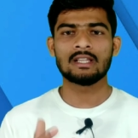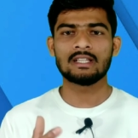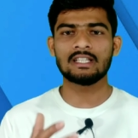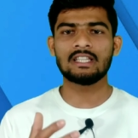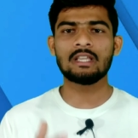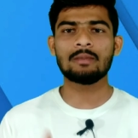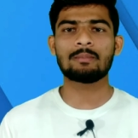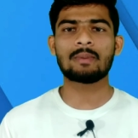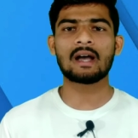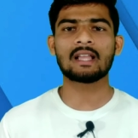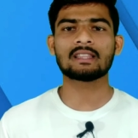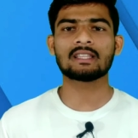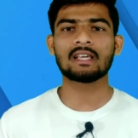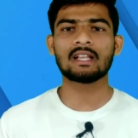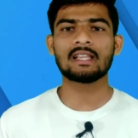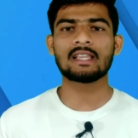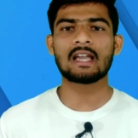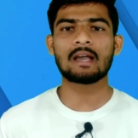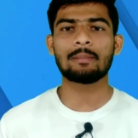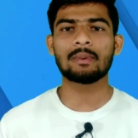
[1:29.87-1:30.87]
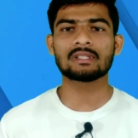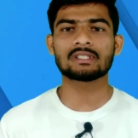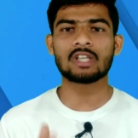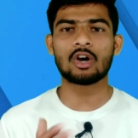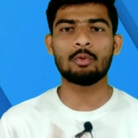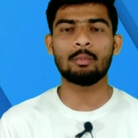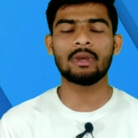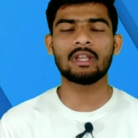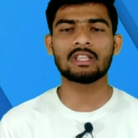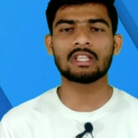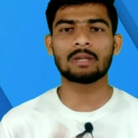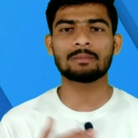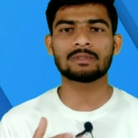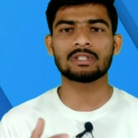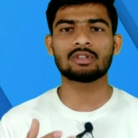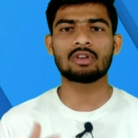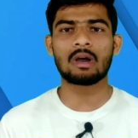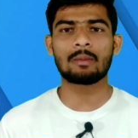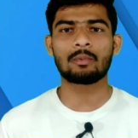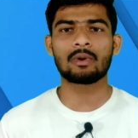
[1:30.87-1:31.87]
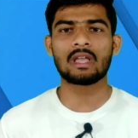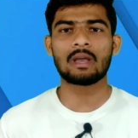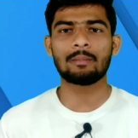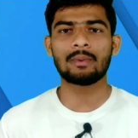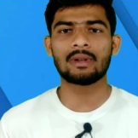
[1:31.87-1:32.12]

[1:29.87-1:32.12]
यदि बात करें यहाँ पे साउमी की तरफ से तो आपको यहाँ